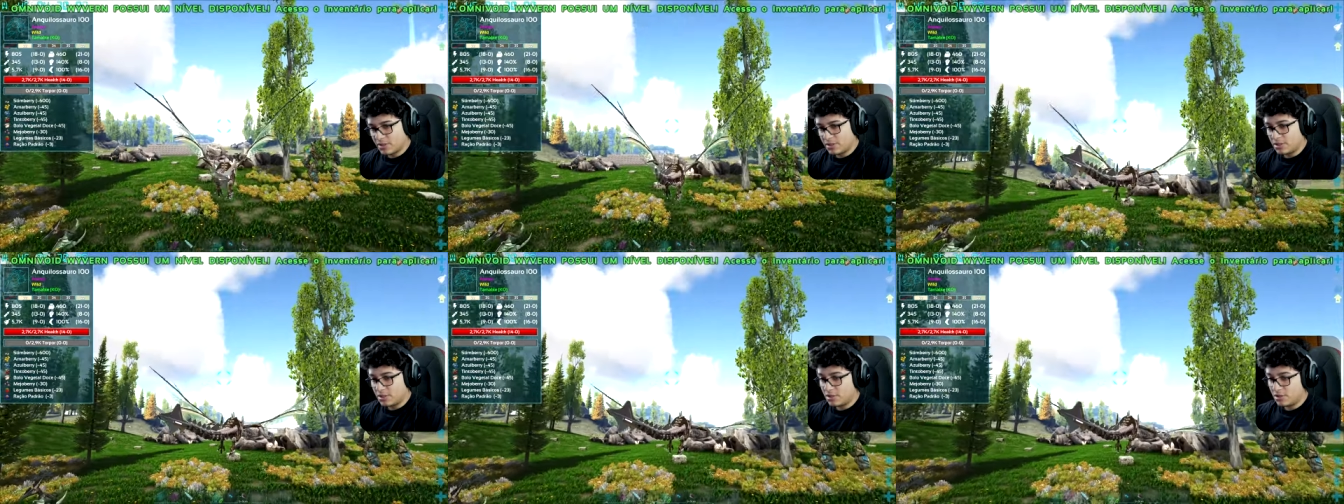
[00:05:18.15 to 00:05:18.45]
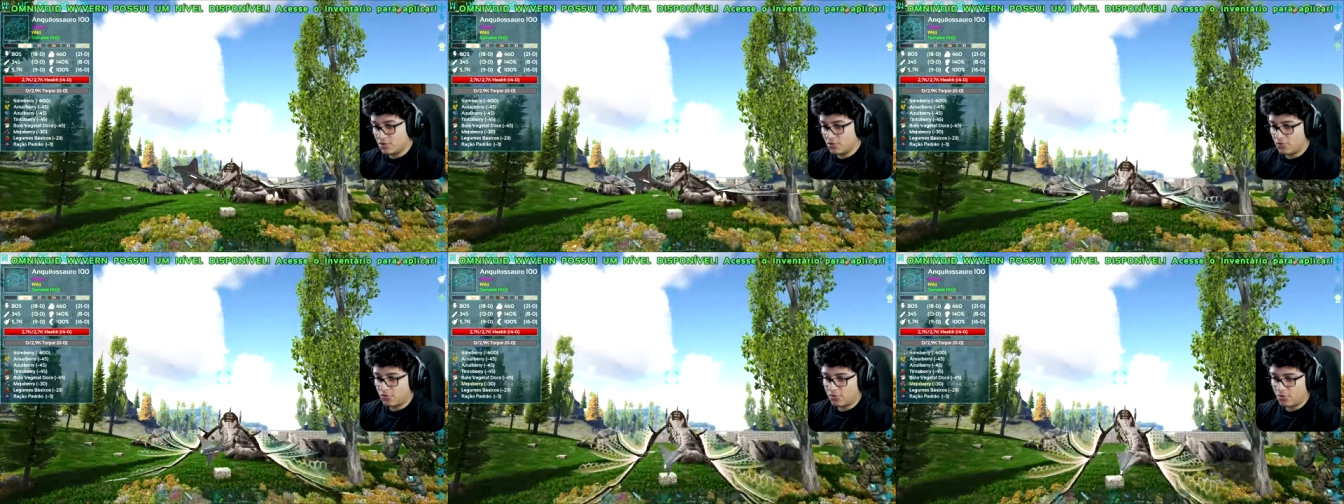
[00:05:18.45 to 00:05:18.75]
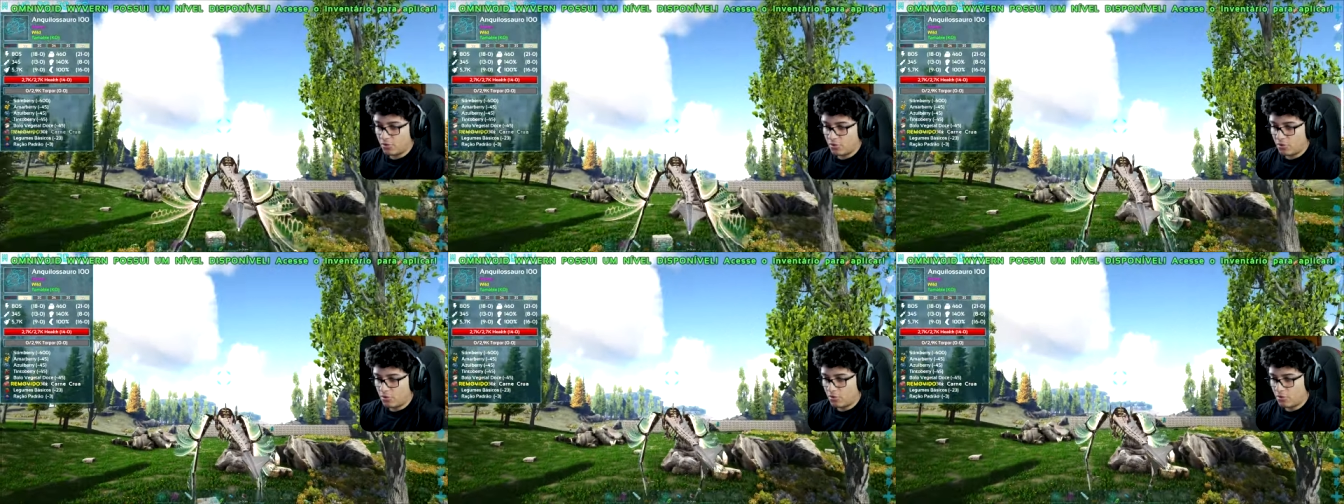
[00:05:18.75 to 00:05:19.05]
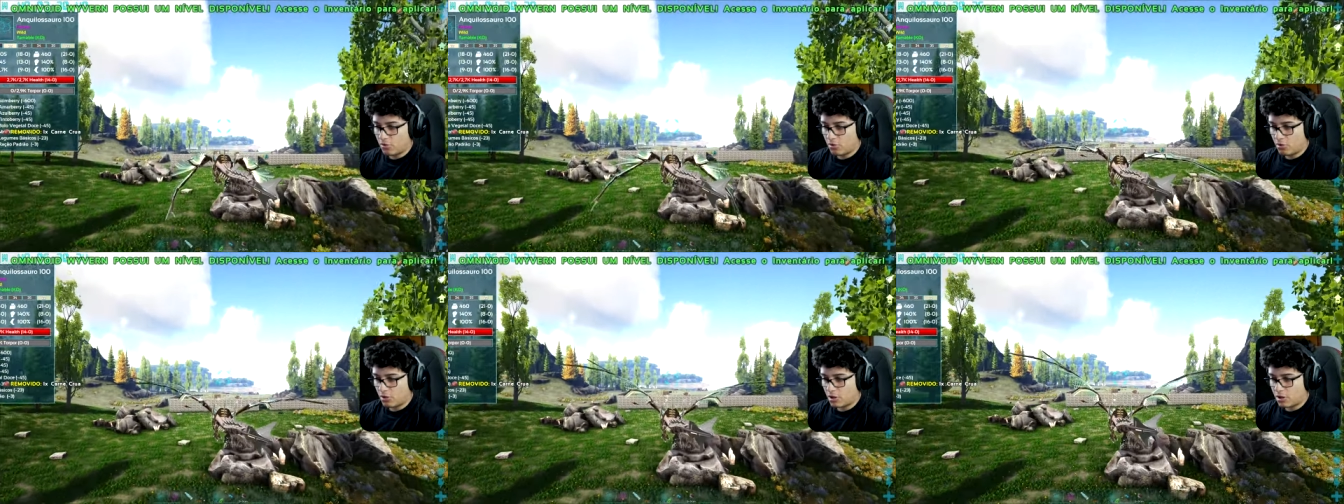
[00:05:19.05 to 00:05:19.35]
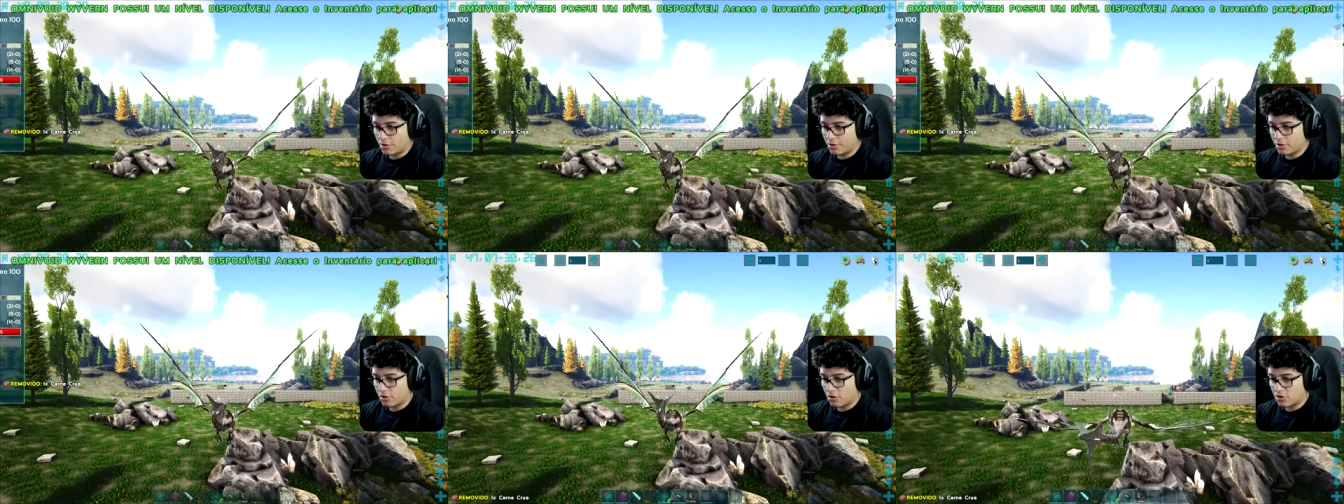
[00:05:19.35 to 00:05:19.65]
e eu vou colocar o
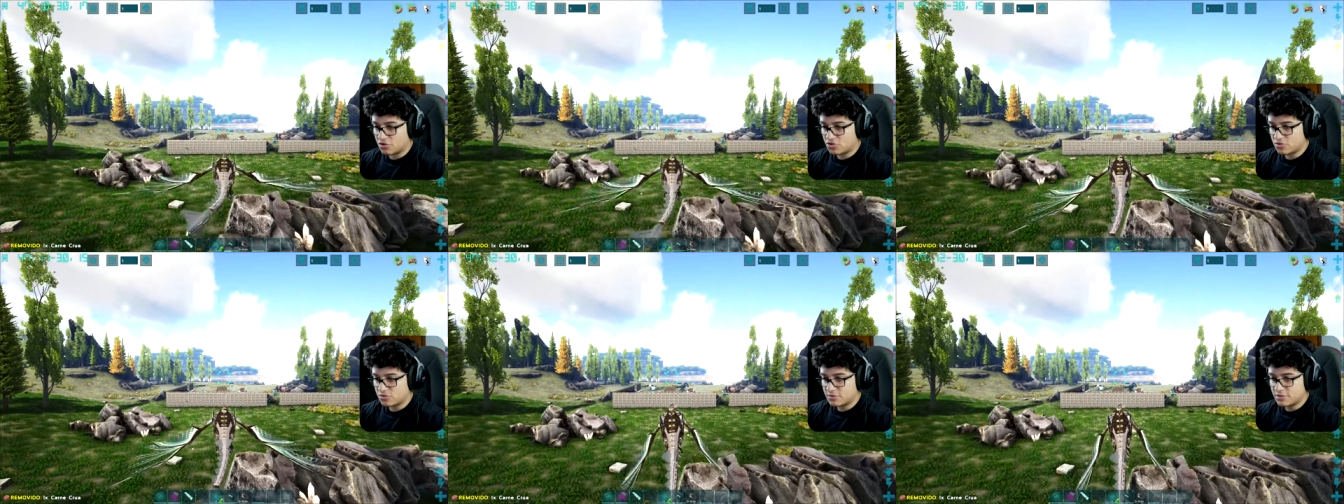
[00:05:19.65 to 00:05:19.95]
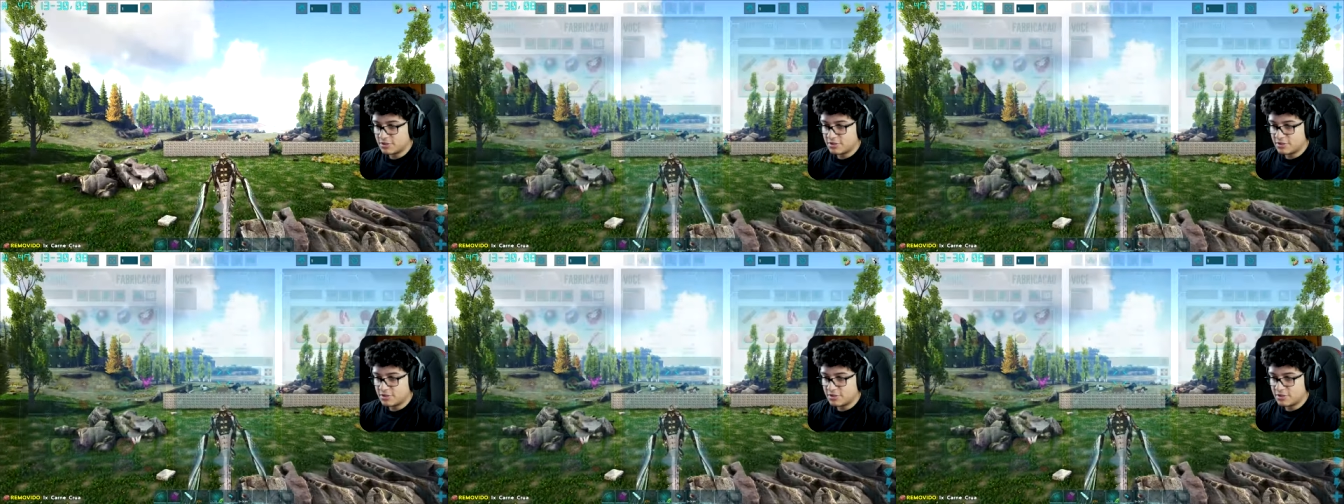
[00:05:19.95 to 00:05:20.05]
um negócio.